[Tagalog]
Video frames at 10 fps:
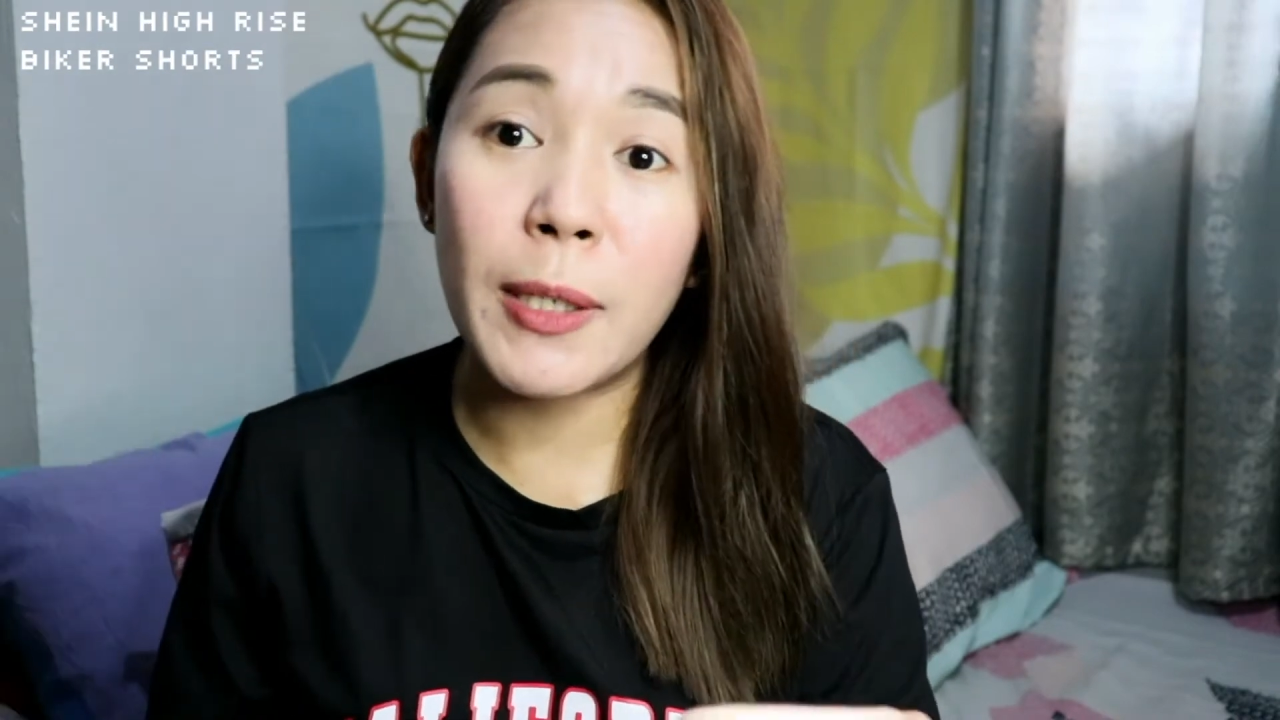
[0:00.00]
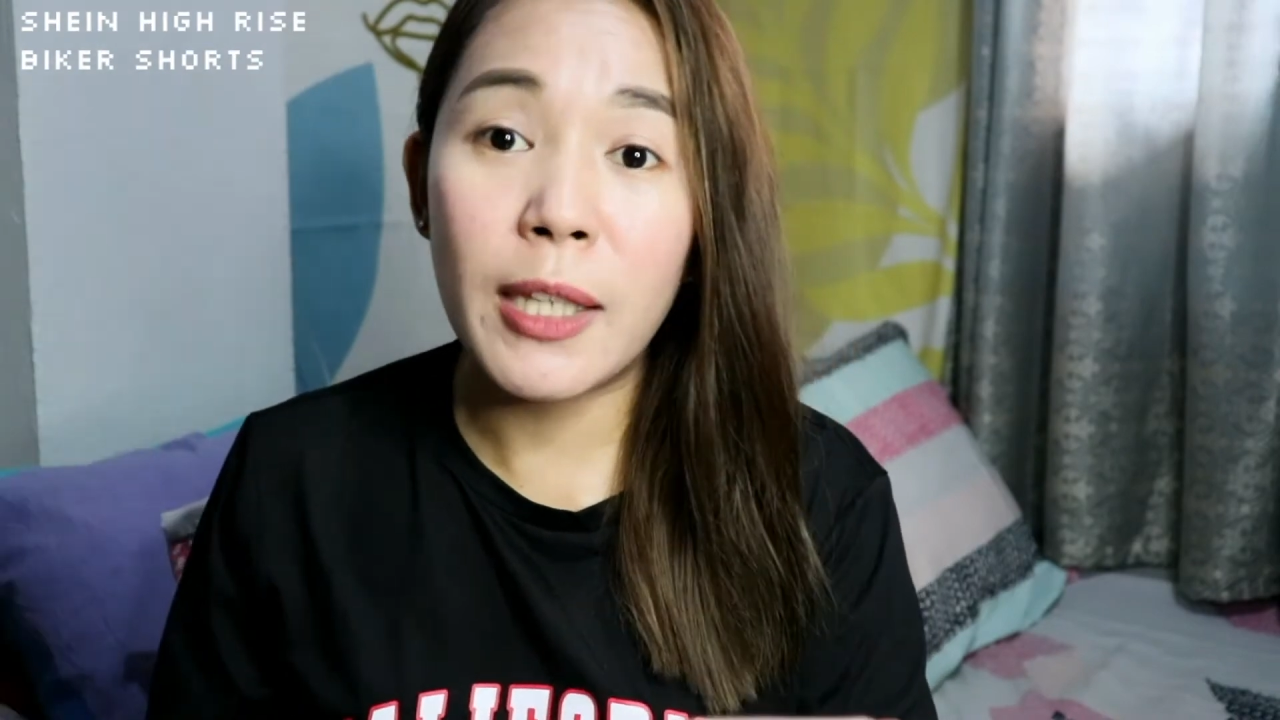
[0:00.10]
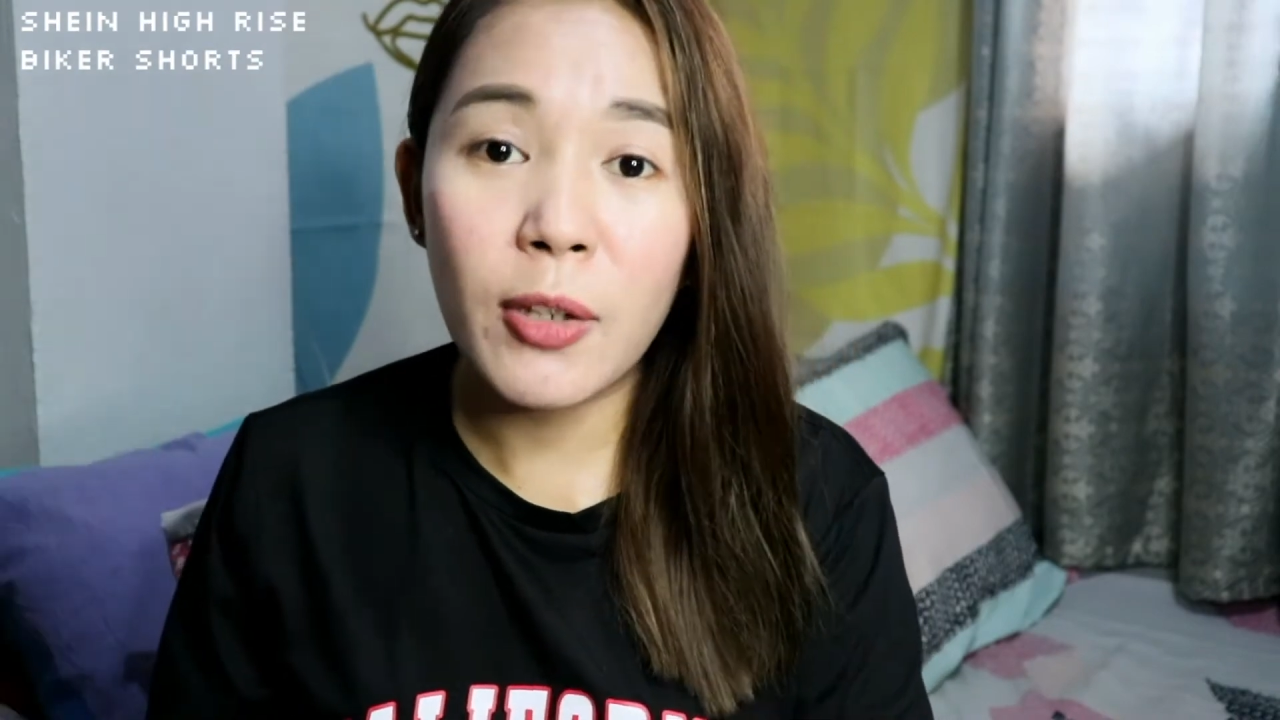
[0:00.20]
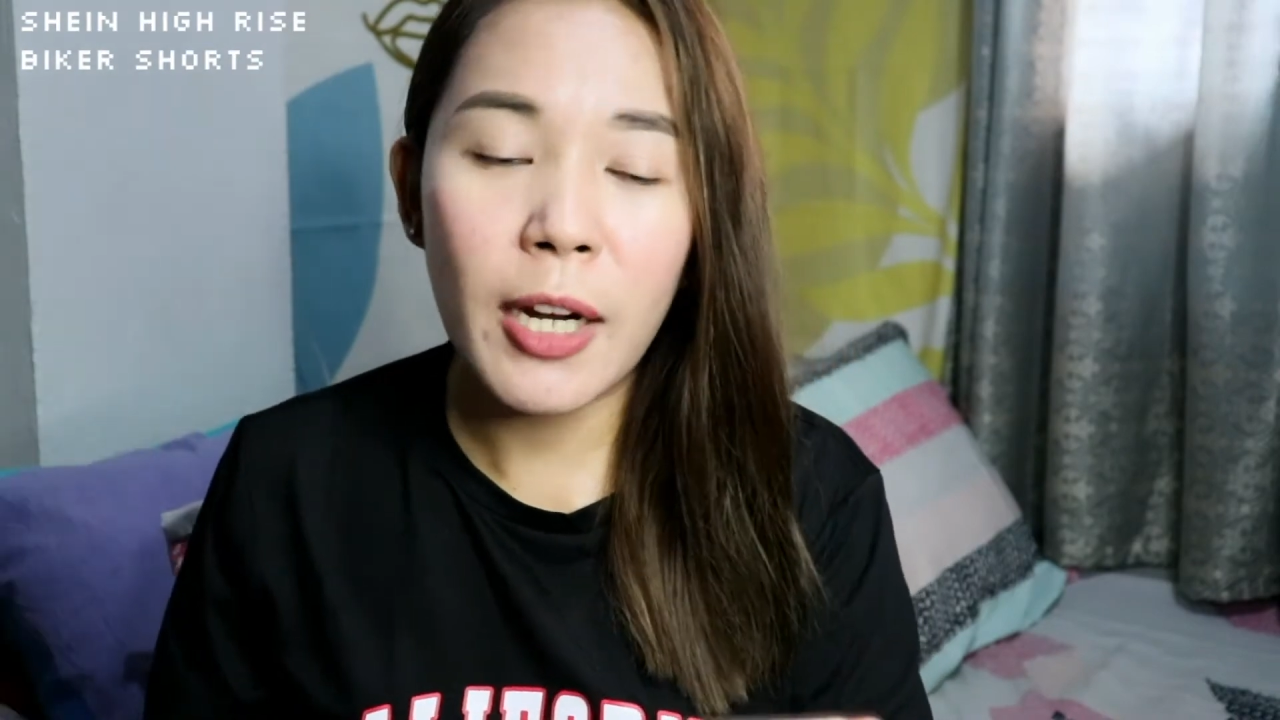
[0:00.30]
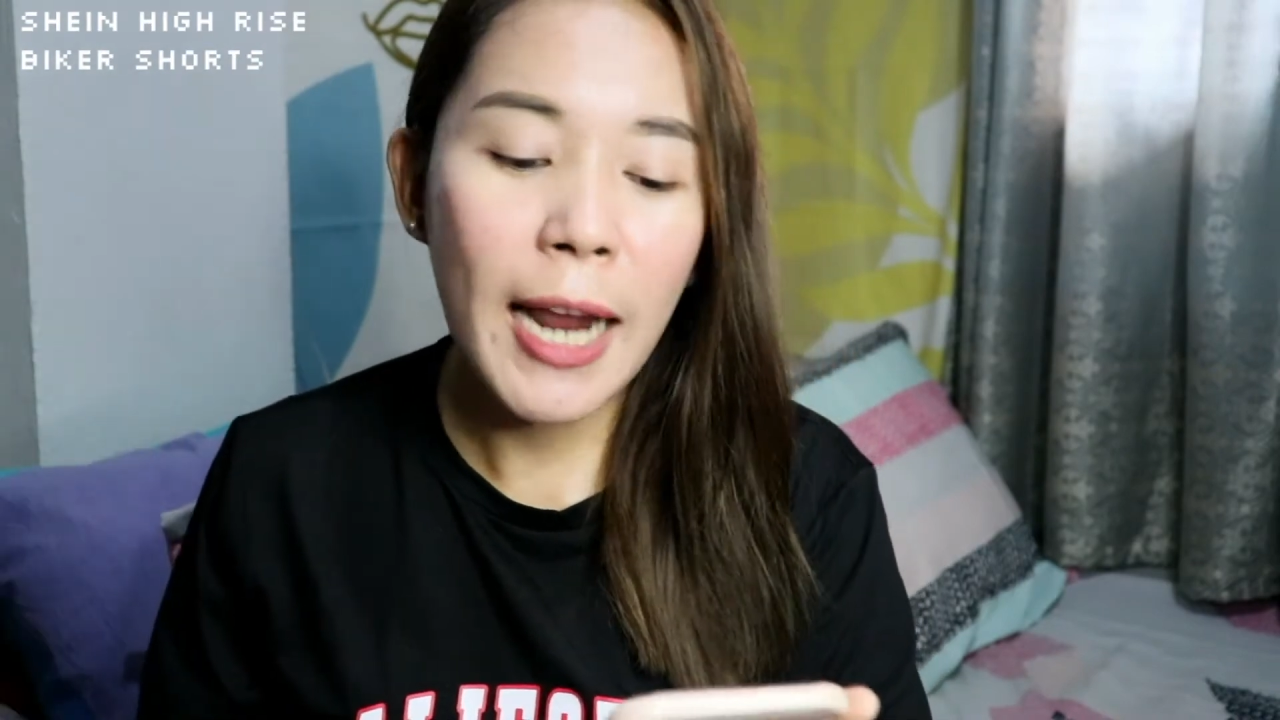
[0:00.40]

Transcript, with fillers: particular